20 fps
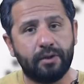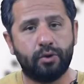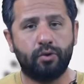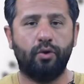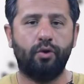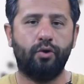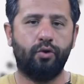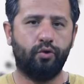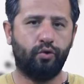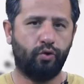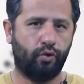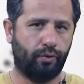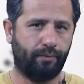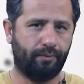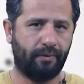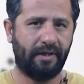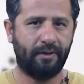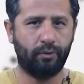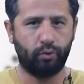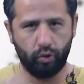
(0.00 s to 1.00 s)

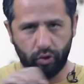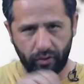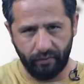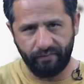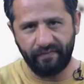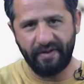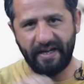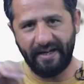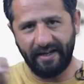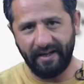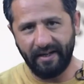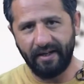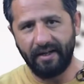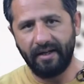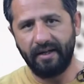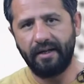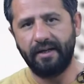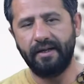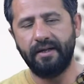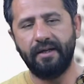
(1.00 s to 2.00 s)
sorduğumda durum ve
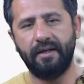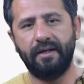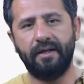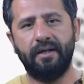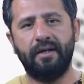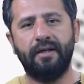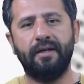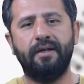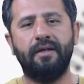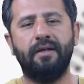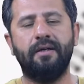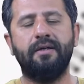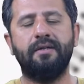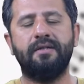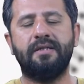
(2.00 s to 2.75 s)
ee,